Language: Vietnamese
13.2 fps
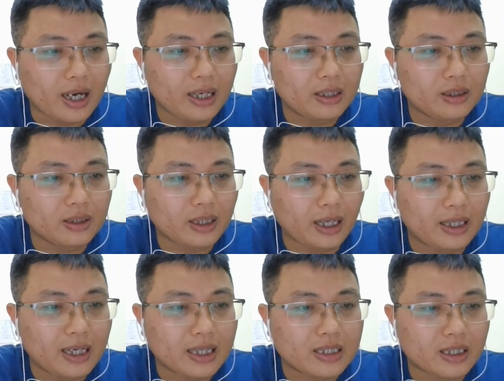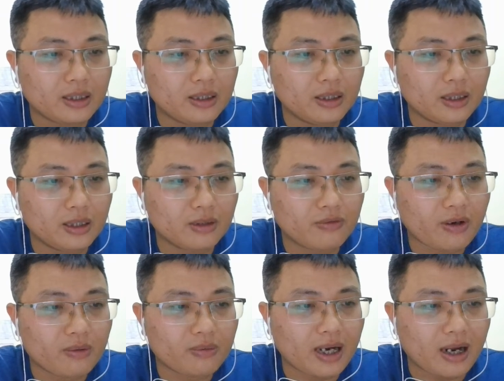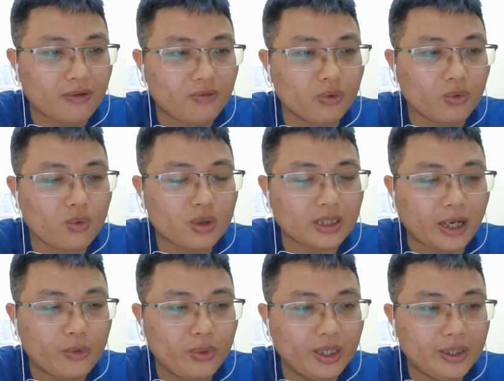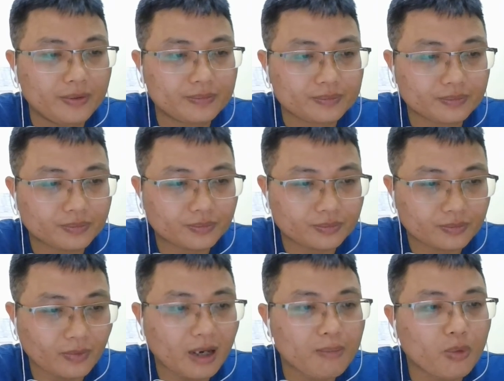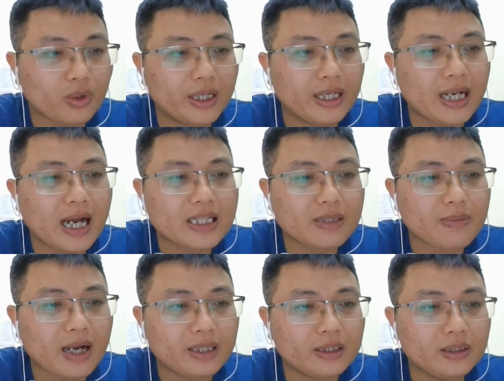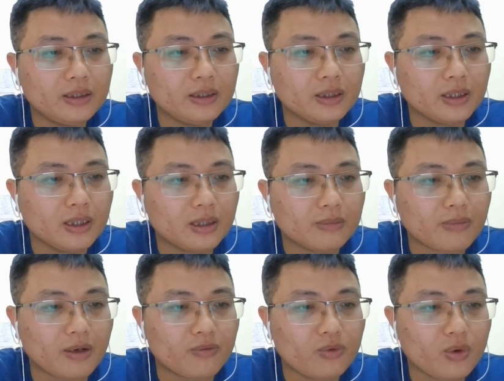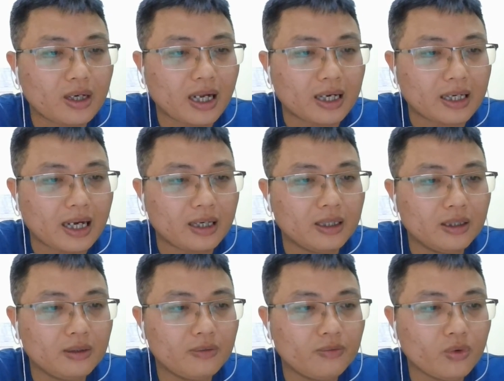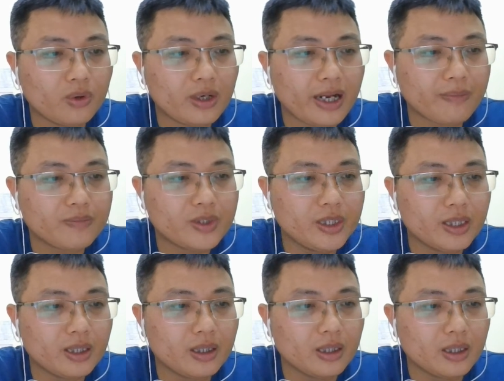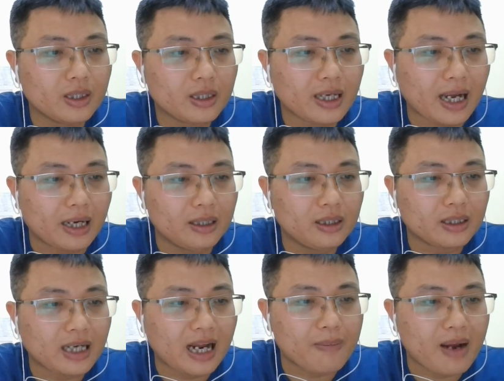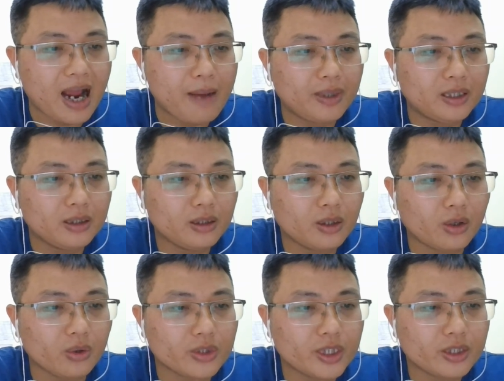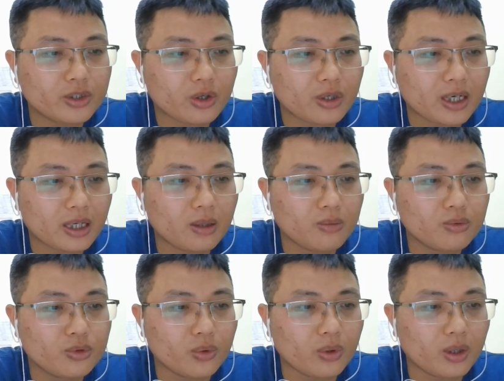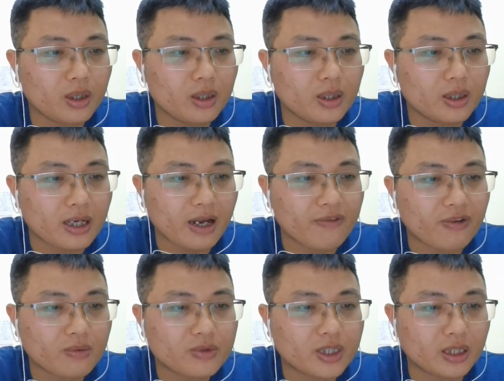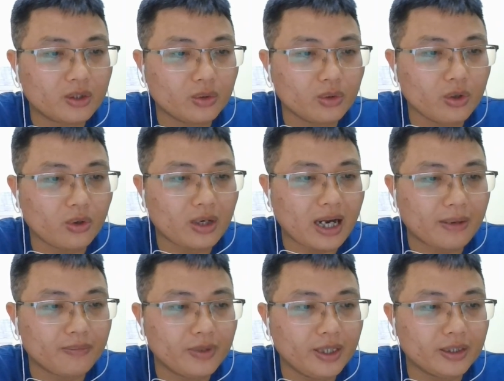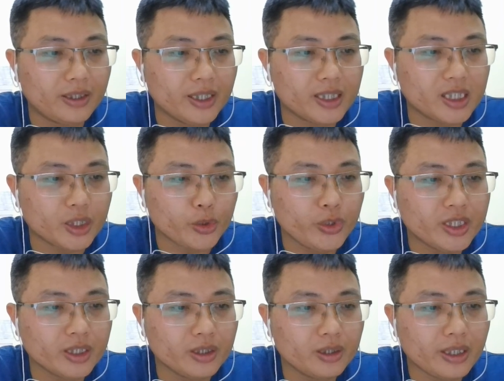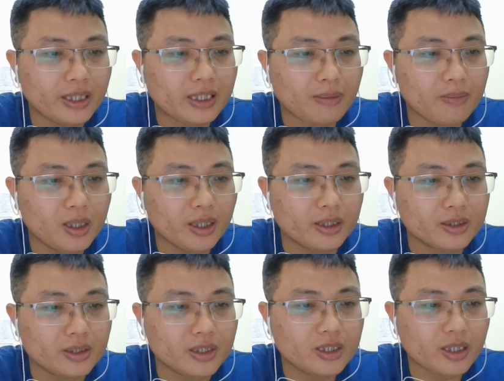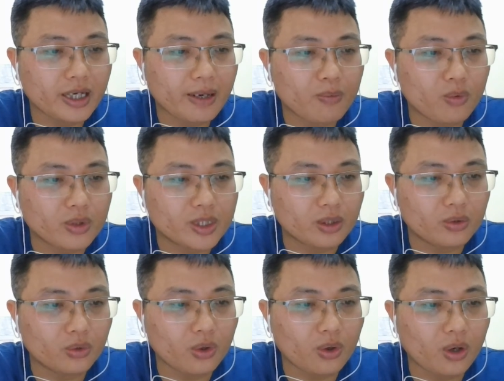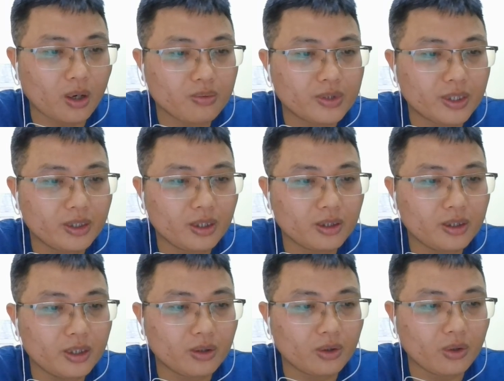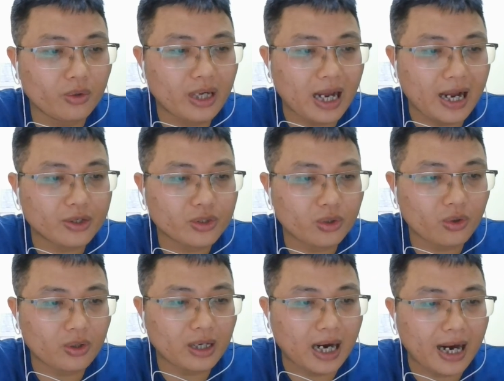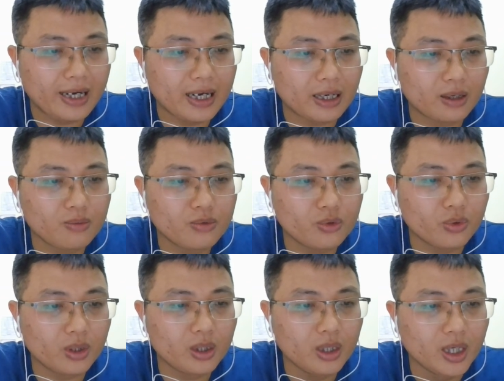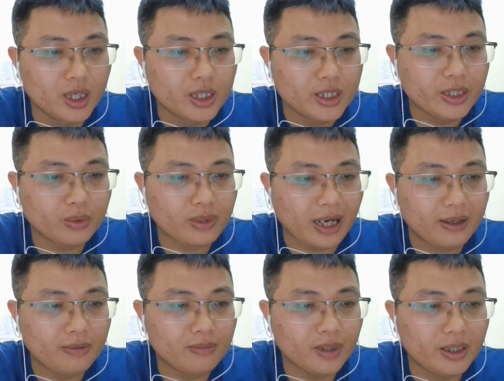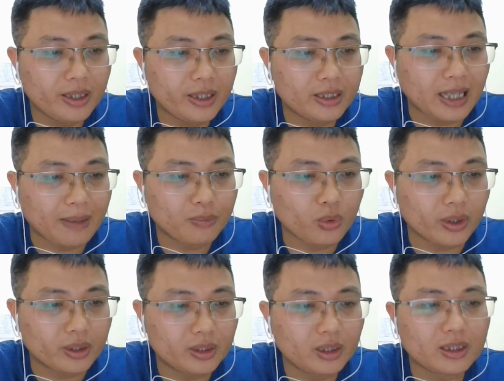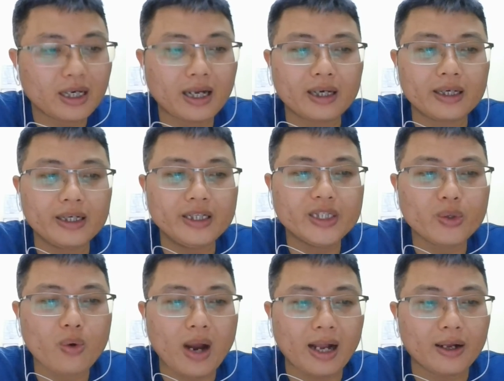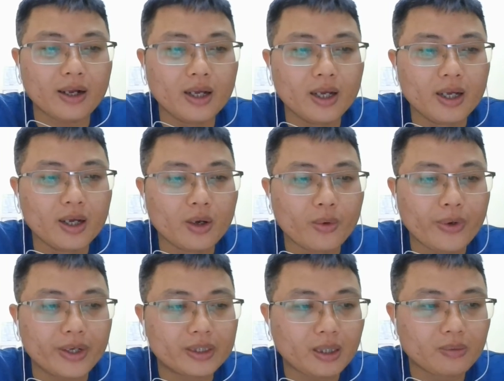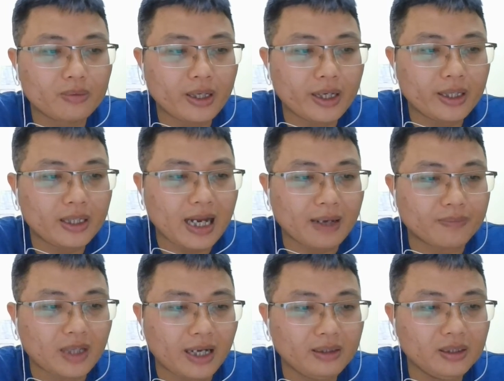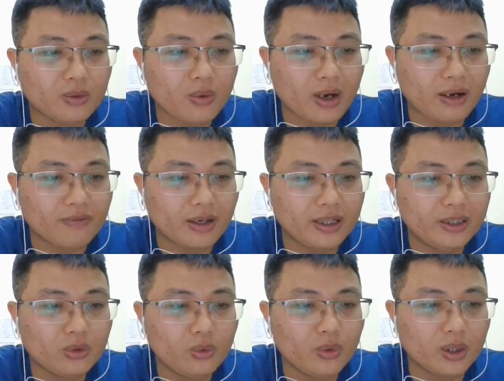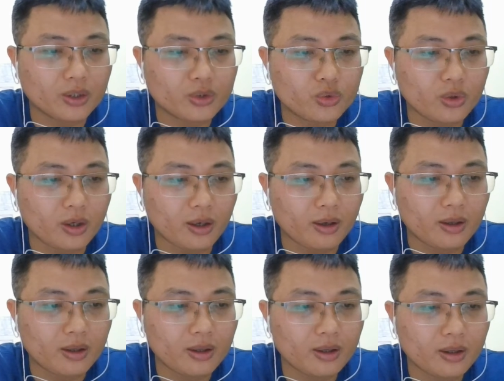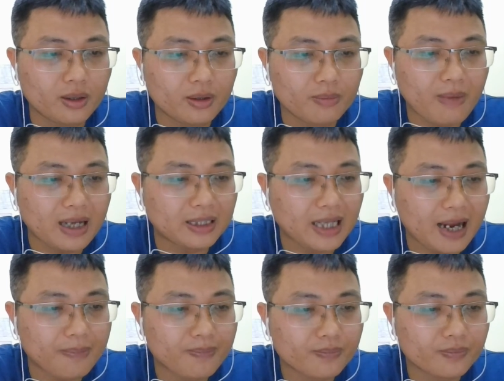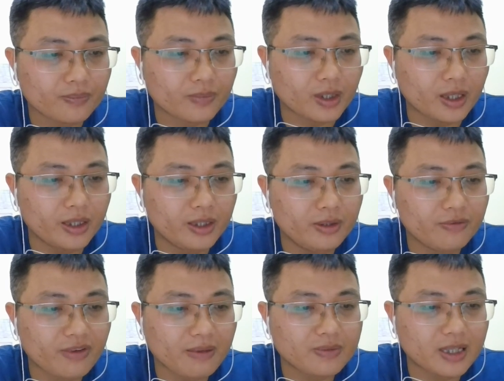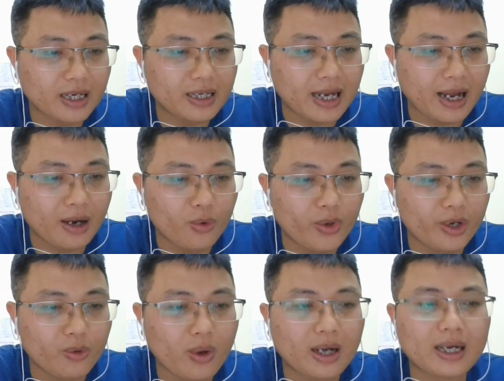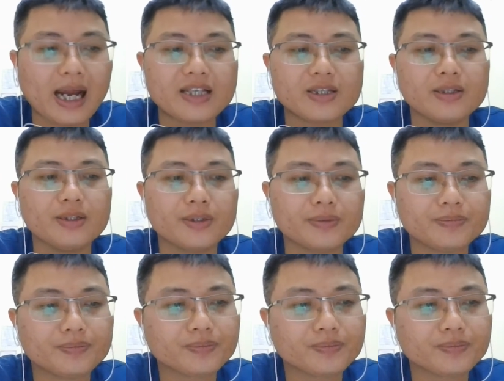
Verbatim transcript: Anh Tự Khánh là Trần Thừa được phong là Phụ Quốc Thái úy. Năm 1224, bệnh vua càng nặng hơn, vua đem chia cả nước làm 24 nộ chia cho các công chúa lại phong Trần Thủ Độ làm điện tiền chỉ huy sứ đến tháng 10 dưới sức ép của Trần Thủ Độ ông chính thức nhường ngôi lại cho con gái là công chúa Chiêu Thánh mới lên 8 tuổi tức là Lý Chiêu Hoàng Huệ Tông lên làm Thái Thượng Hoàng và đi tu ở chùa Bát Tháp lấy pháp danh là Huệ Quang Đại Sư